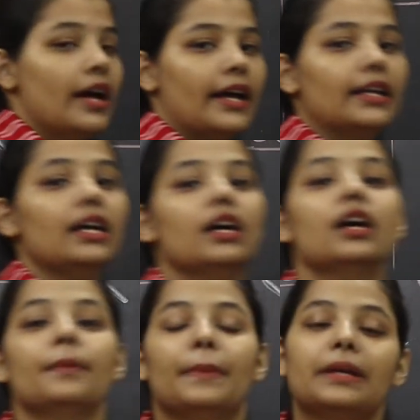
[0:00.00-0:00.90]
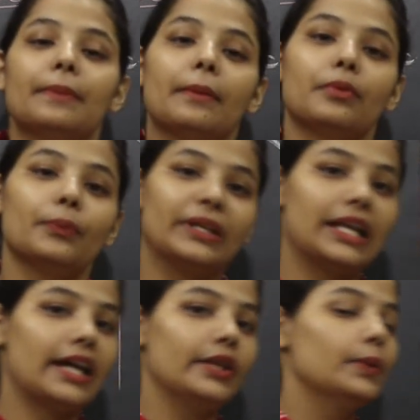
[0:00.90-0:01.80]
है ना बट मैं आपको
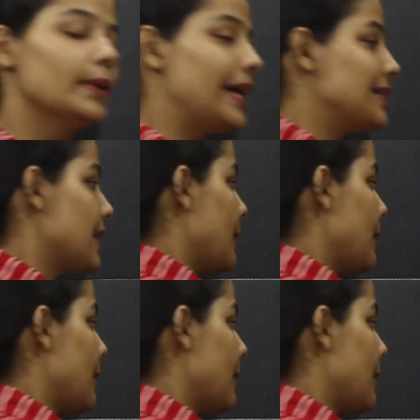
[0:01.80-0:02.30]
बता रही हूँ कि ऐसे